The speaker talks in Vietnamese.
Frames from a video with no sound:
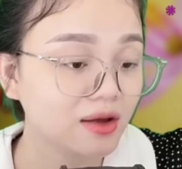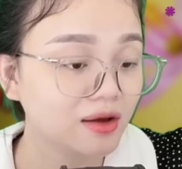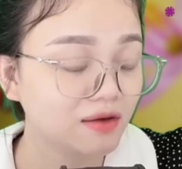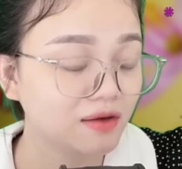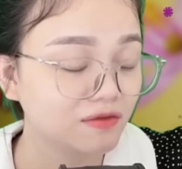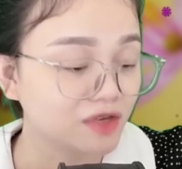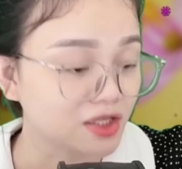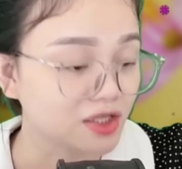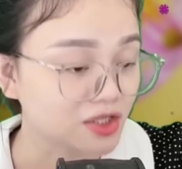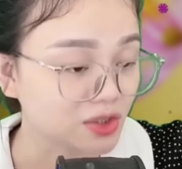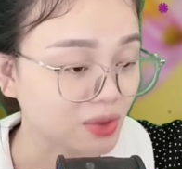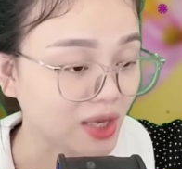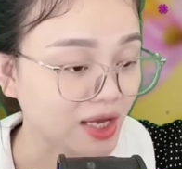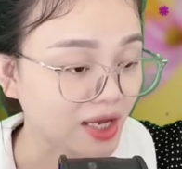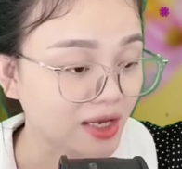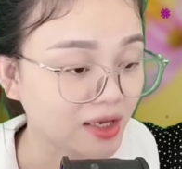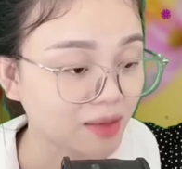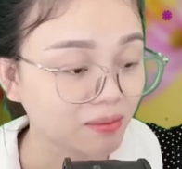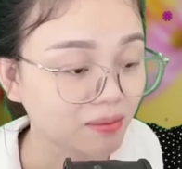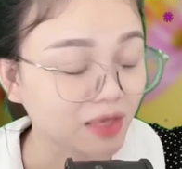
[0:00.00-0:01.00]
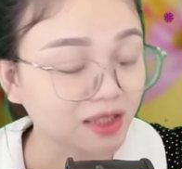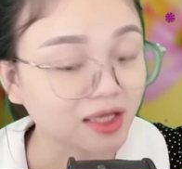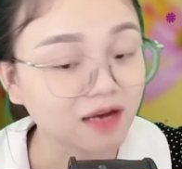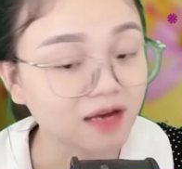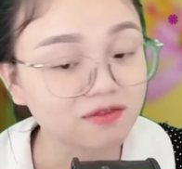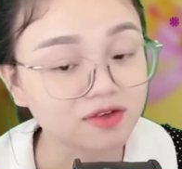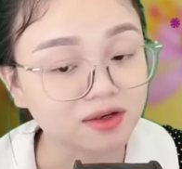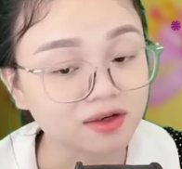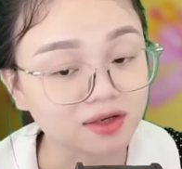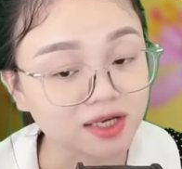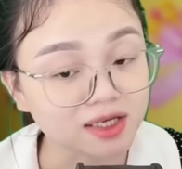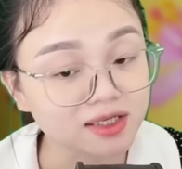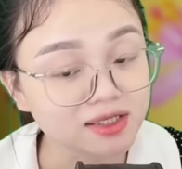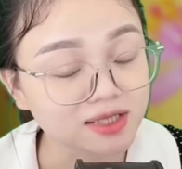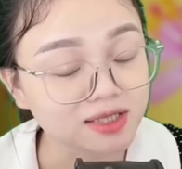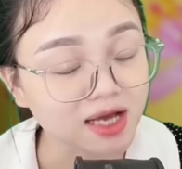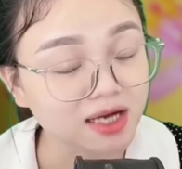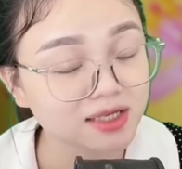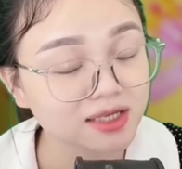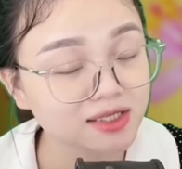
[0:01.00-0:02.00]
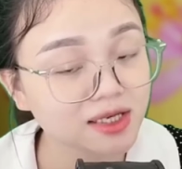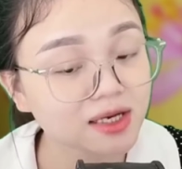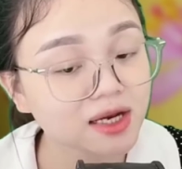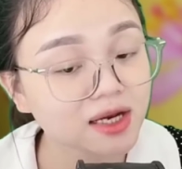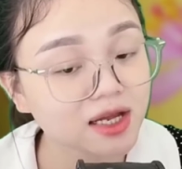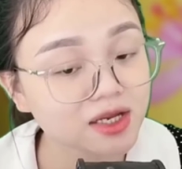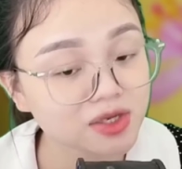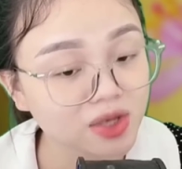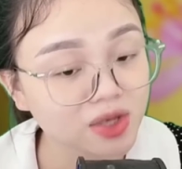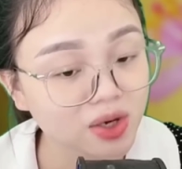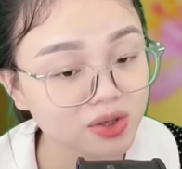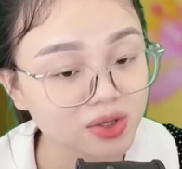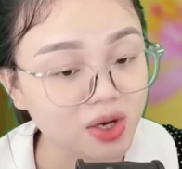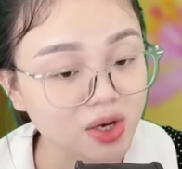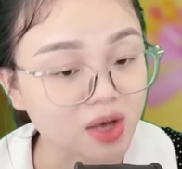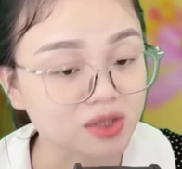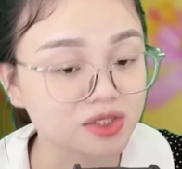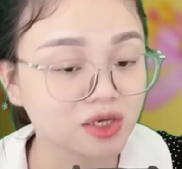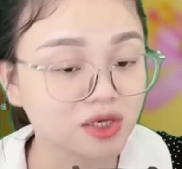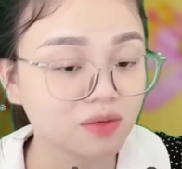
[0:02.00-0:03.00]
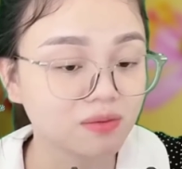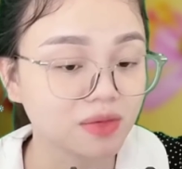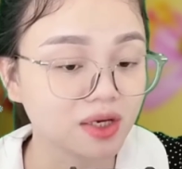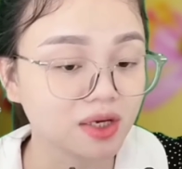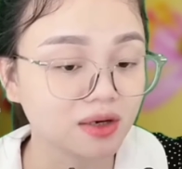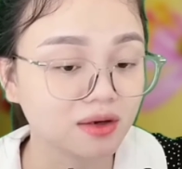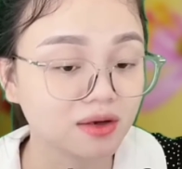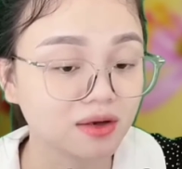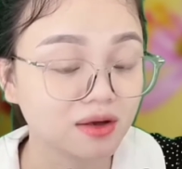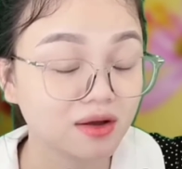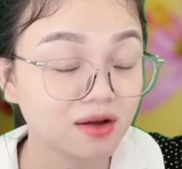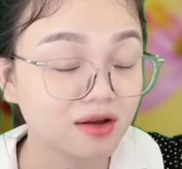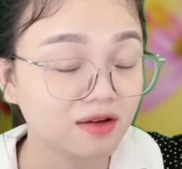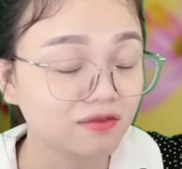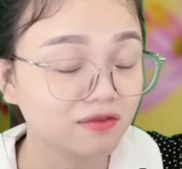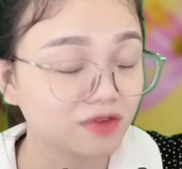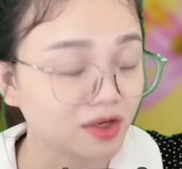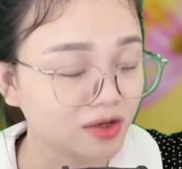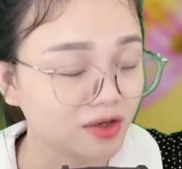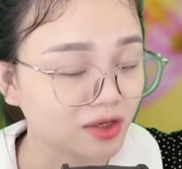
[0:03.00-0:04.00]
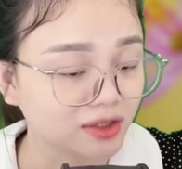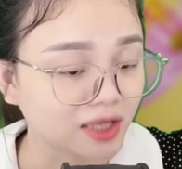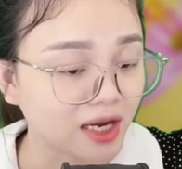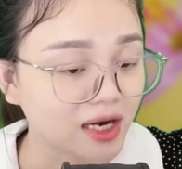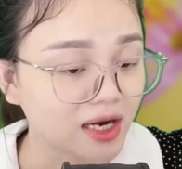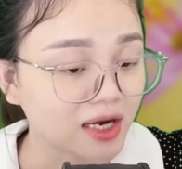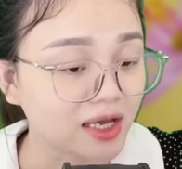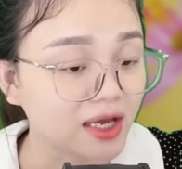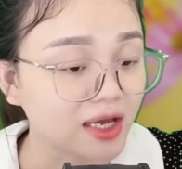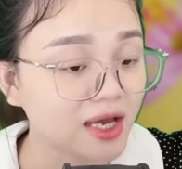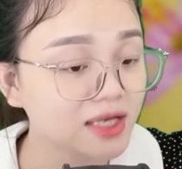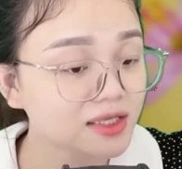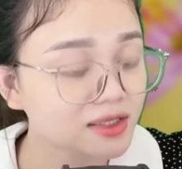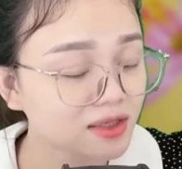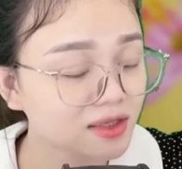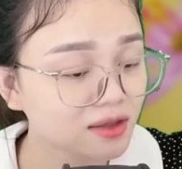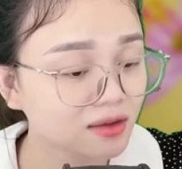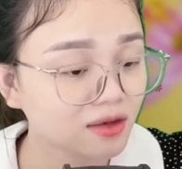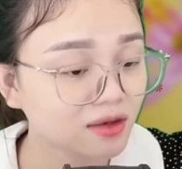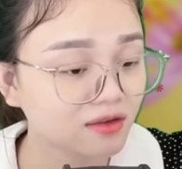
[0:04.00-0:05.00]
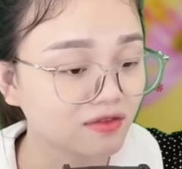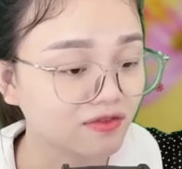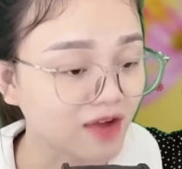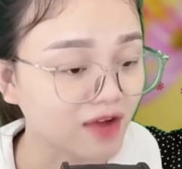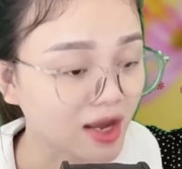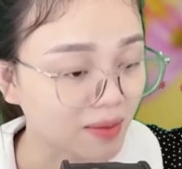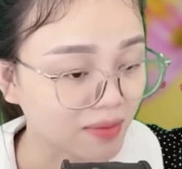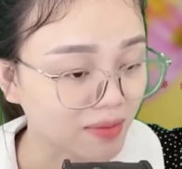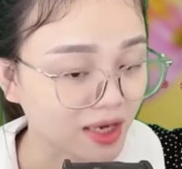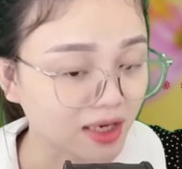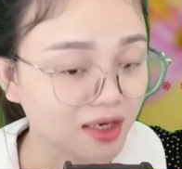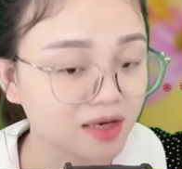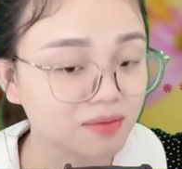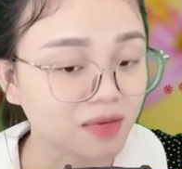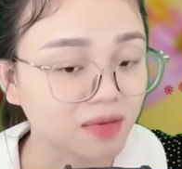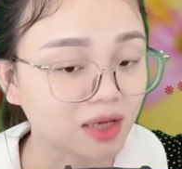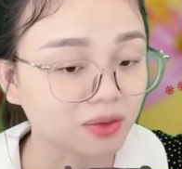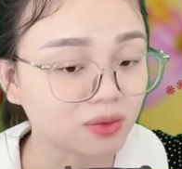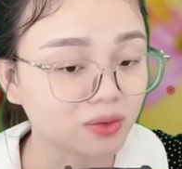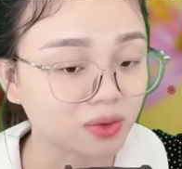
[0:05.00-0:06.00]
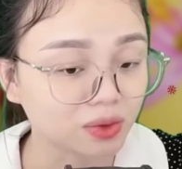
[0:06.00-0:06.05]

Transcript: Vừa xoay, bà ta vừa nghiến răng rít lên nho nhỏ trong miệng, vừa đưa tay lấy hết sức vả mạnh lên mặt của